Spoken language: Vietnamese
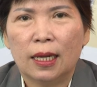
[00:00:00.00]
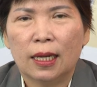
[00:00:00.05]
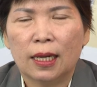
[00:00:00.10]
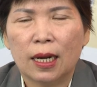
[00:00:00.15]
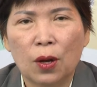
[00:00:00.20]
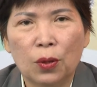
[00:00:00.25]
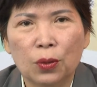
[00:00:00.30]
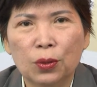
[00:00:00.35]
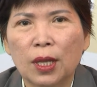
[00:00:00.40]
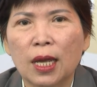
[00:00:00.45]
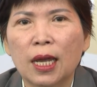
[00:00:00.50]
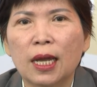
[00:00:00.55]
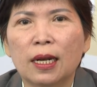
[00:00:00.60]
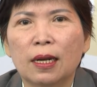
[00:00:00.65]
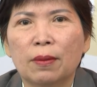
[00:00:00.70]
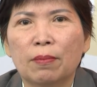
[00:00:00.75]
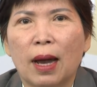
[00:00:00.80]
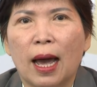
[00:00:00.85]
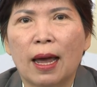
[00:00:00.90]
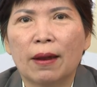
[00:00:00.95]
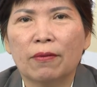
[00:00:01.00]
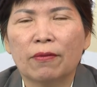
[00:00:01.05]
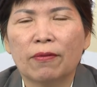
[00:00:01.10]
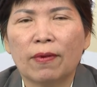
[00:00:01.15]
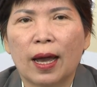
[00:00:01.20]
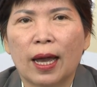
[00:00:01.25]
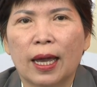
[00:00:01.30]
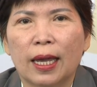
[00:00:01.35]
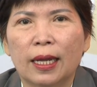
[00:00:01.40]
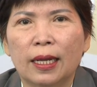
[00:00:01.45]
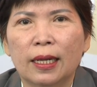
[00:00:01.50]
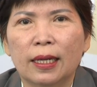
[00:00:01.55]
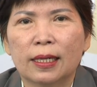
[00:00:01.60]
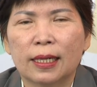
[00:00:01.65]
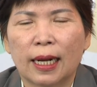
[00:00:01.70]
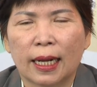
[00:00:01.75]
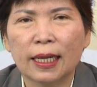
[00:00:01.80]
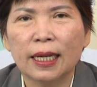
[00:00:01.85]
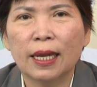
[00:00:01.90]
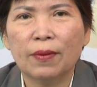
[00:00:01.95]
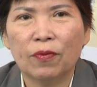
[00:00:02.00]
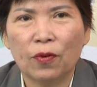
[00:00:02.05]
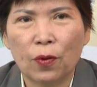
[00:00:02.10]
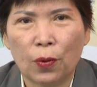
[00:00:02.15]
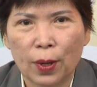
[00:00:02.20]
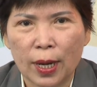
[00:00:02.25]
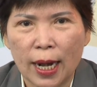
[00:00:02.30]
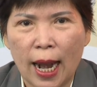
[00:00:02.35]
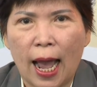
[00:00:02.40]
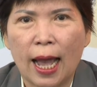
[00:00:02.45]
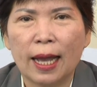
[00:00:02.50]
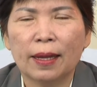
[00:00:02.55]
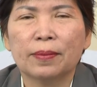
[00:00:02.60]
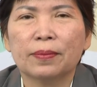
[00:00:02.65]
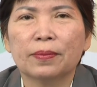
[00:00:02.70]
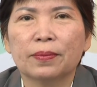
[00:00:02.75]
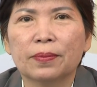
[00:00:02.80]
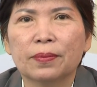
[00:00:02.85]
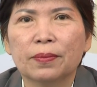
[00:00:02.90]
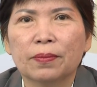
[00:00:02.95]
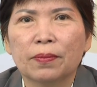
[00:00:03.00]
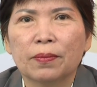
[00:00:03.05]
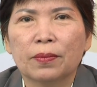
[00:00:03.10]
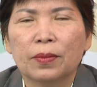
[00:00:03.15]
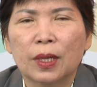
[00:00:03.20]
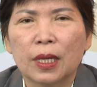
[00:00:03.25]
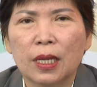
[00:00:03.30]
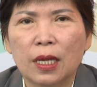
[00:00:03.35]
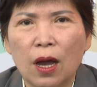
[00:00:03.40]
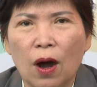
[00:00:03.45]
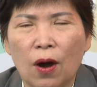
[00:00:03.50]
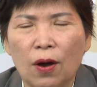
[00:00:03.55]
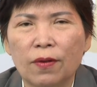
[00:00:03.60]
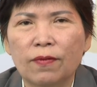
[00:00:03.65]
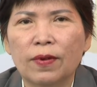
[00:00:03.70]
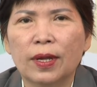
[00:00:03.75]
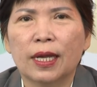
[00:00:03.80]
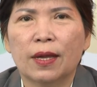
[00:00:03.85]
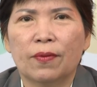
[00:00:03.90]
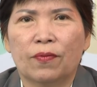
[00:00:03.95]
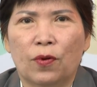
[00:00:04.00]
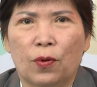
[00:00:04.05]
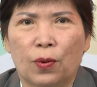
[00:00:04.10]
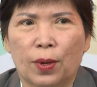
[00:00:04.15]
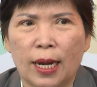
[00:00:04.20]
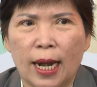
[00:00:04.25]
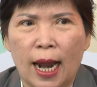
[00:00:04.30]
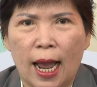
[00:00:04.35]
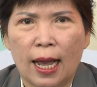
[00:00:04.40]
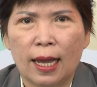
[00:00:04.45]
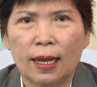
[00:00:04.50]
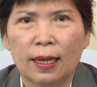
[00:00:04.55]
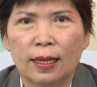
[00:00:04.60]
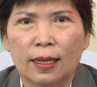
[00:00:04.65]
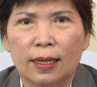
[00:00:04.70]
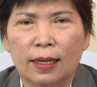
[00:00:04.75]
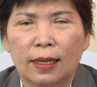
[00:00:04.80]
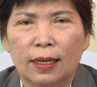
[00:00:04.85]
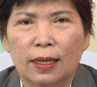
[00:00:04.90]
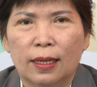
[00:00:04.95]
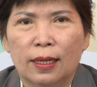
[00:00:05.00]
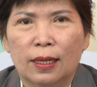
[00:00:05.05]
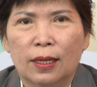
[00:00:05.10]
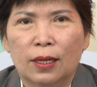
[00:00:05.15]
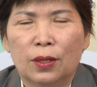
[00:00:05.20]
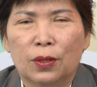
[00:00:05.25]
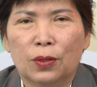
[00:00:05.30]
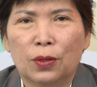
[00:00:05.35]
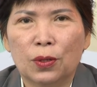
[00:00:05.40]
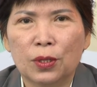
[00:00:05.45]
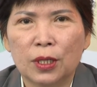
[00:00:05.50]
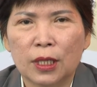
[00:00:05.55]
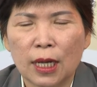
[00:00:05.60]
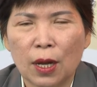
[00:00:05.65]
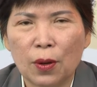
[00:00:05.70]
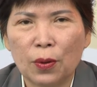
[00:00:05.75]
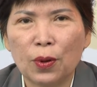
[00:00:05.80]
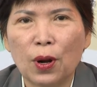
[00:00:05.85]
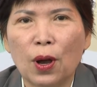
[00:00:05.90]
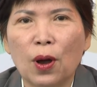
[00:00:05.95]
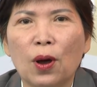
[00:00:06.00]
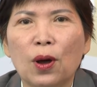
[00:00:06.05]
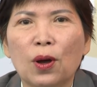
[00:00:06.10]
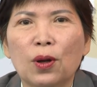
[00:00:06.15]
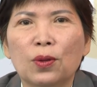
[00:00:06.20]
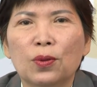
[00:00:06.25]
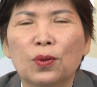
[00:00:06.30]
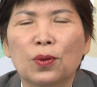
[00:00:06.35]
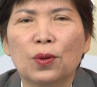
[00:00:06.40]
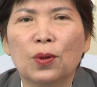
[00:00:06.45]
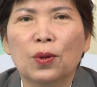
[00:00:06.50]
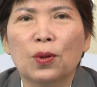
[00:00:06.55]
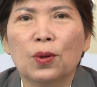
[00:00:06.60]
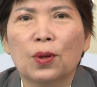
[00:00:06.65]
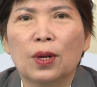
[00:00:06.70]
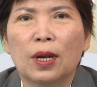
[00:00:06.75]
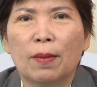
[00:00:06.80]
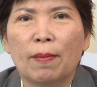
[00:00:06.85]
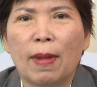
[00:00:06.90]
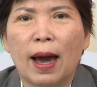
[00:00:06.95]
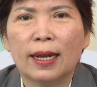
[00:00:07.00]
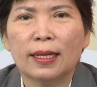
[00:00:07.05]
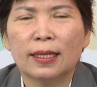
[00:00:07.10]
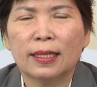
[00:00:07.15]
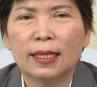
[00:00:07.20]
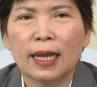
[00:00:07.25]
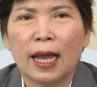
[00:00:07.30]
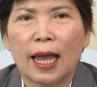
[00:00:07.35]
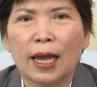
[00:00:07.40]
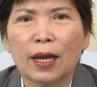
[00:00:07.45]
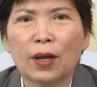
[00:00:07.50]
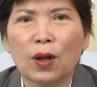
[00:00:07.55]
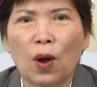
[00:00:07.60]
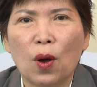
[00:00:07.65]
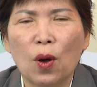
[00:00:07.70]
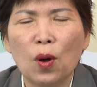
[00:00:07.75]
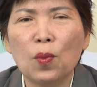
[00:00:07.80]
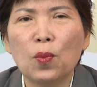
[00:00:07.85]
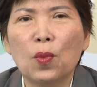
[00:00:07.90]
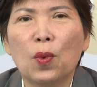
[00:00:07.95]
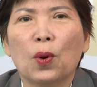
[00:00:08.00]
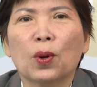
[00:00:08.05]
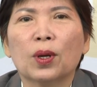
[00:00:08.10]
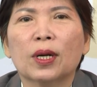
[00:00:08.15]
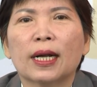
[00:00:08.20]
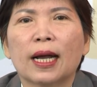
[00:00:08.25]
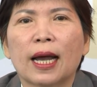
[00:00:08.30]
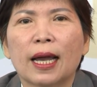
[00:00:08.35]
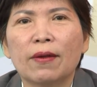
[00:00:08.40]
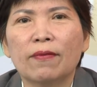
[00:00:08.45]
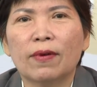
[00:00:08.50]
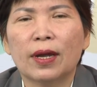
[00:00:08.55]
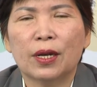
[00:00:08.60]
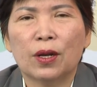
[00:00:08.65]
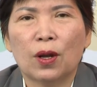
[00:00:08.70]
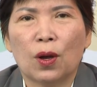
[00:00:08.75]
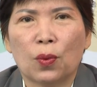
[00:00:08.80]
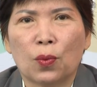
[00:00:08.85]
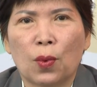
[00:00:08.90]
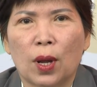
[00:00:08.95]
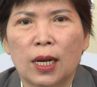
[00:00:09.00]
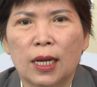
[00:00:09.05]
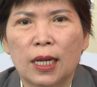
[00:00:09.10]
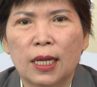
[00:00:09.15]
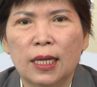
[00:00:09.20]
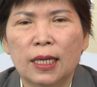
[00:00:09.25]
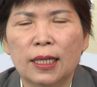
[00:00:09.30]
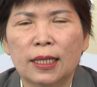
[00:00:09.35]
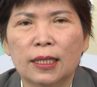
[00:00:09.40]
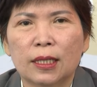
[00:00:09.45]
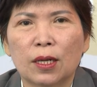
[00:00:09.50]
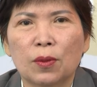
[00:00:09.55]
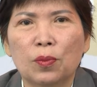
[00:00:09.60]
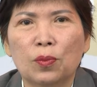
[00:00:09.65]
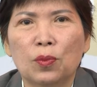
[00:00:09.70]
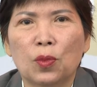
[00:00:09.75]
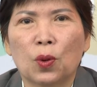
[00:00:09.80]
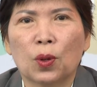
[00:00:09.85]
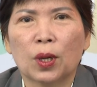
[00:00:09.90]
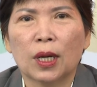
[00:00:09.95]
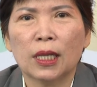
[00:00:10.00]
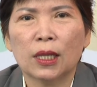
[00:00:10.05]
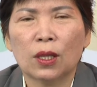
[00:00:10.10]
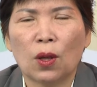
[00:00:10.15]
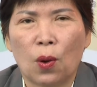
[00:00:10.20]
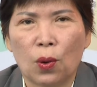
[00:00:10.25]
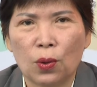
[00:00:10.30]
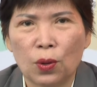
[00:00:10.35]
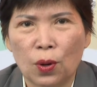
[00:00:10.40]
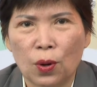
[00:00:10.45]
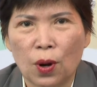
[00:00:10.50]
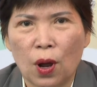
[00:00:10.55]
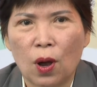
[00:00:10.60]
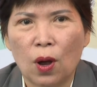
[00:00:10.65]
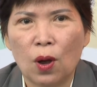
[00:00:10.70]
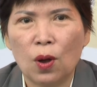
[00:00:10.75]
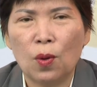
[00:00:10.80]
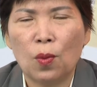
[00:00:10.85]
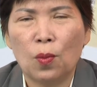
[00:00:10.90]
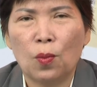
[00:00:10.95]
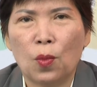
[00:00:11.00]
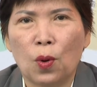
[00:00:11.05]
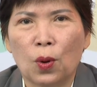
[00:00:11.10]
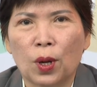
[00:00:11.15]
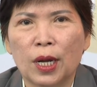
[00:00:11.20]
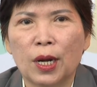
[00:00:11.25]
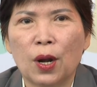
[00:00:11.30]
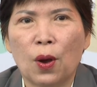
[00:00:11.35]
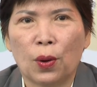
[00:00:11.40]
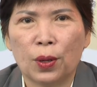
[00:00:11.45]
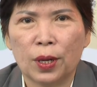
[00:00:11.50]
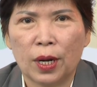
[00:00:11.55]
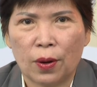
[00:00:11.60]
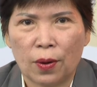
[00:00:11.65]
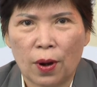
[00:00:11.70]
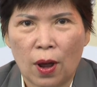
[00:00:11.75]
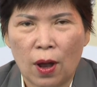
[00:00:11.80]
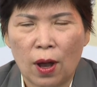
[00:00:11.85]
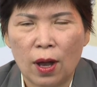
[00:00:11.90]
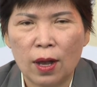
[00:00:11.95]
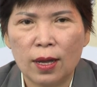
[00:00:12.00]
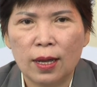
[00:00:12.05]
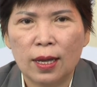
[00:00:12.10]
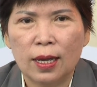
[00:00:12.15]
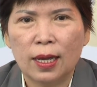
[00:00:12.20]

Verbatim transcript: đầu tiên bạn phải rành nghiệp vụ cái đã giỏi về nghiệp vụ cái đã rồi sau đó là bạn sẽ có một cái vai trò quản lý trong một cái tổ nào đó một cái đội nào đó